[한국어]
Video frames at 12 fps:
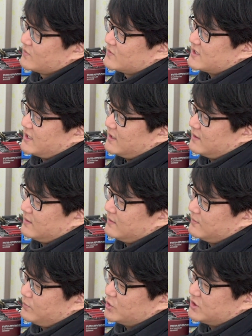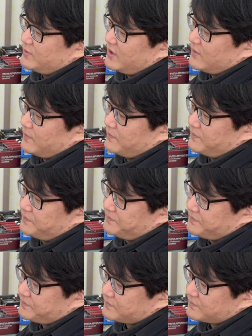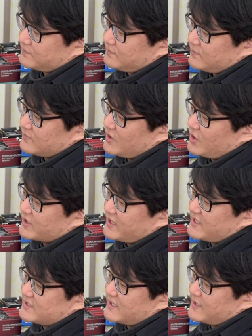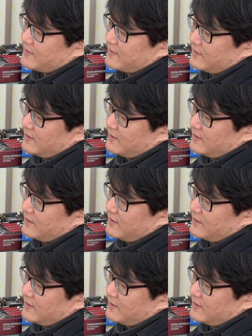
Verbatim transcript: 자, 보시면 여기에 이제